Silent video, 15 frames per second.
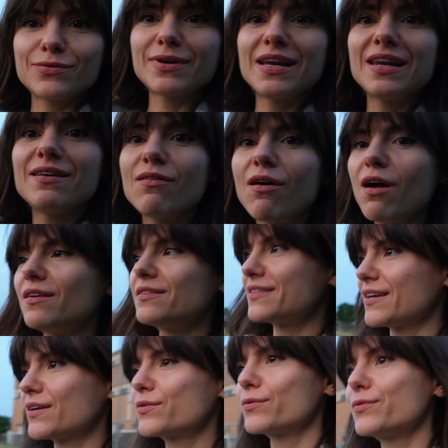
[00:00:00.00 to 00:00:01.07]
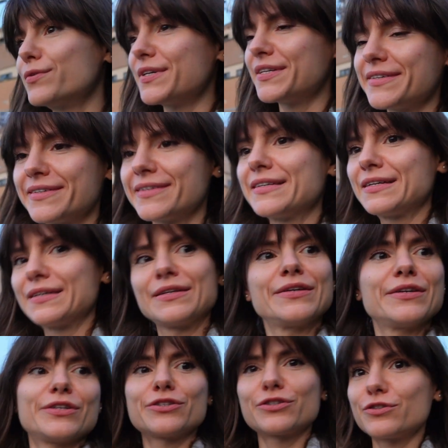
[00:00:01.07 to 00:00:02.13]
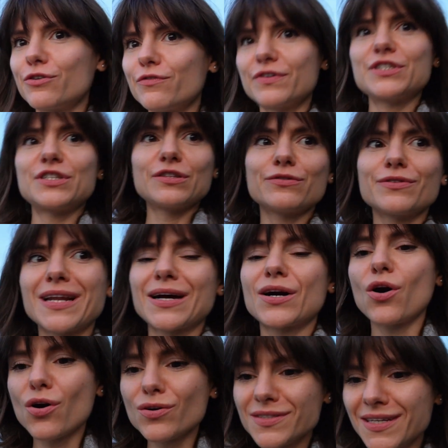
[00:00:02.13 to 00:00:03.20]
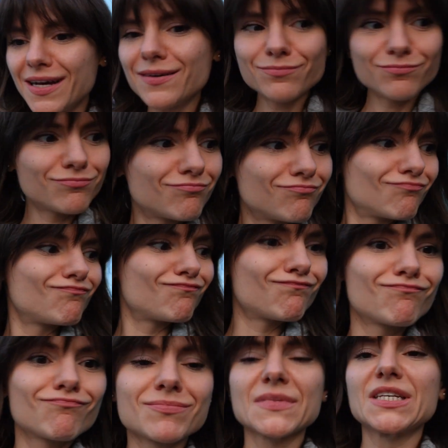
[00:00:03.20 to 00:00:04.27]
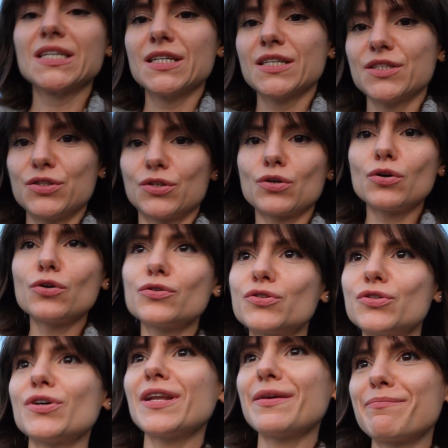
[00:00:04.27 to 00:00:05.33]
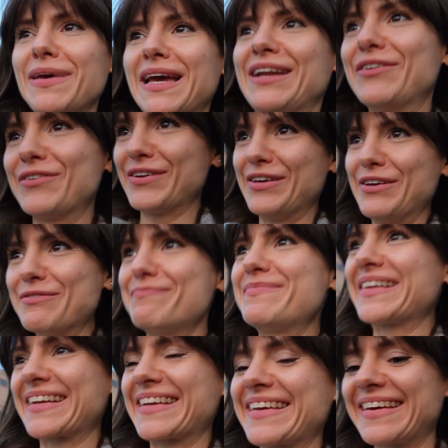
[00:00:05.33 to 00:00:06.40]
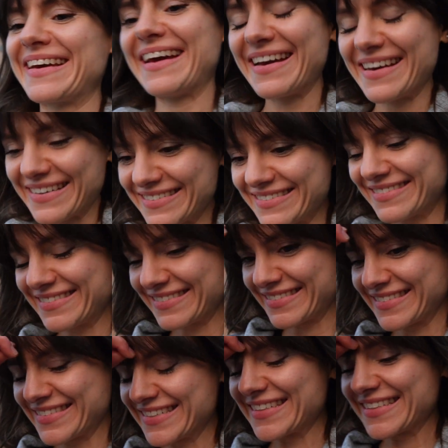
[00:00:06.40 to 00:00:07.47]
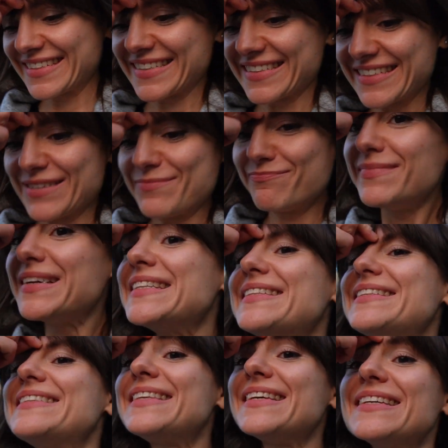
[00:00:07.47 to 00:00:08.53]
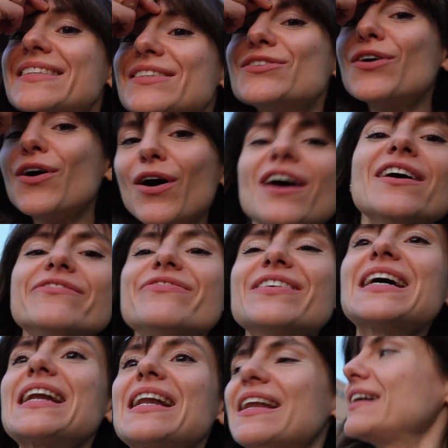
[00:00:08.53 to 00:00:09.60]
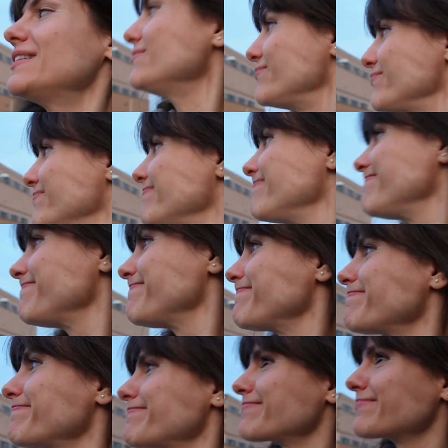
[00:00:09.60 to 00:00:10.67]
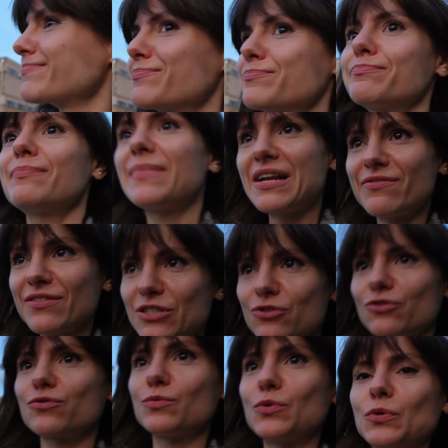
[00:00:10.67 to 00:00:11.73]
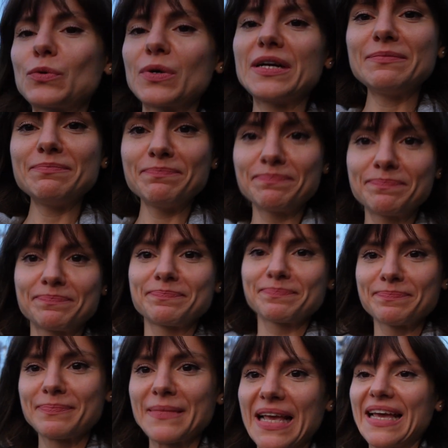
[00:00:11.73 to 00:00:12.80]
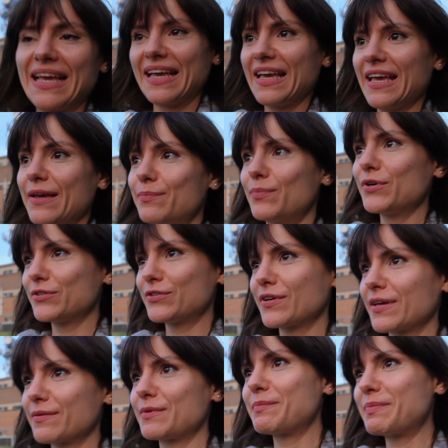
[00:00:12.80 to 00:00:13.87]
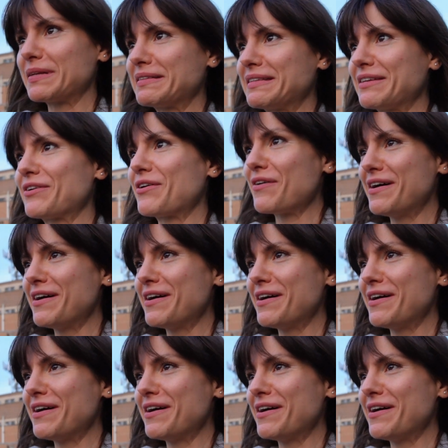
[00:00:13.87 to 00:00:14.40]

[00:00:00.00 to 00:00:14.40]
quelle volte in cui sto facendo una cosa, non lo so nemmeno io perché mi intigno a farla, ma la faccio comunque e poi so che mi pentirò,